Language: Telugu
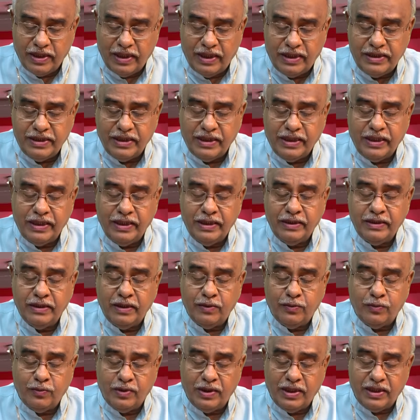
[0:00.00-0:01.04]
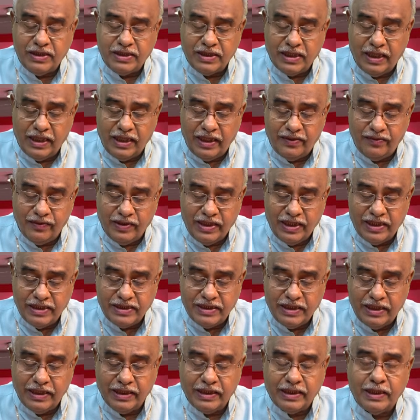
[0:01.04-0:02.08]
రాజకీయంగా కూడా చాలా
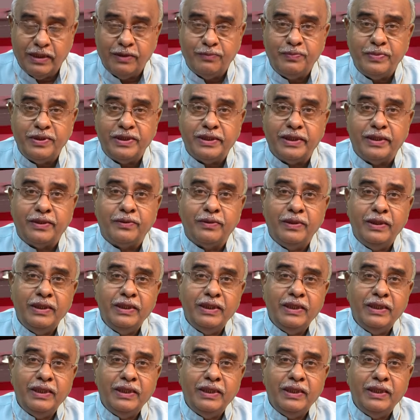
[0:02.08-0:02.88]
అవకాశాలు కల్పించాడు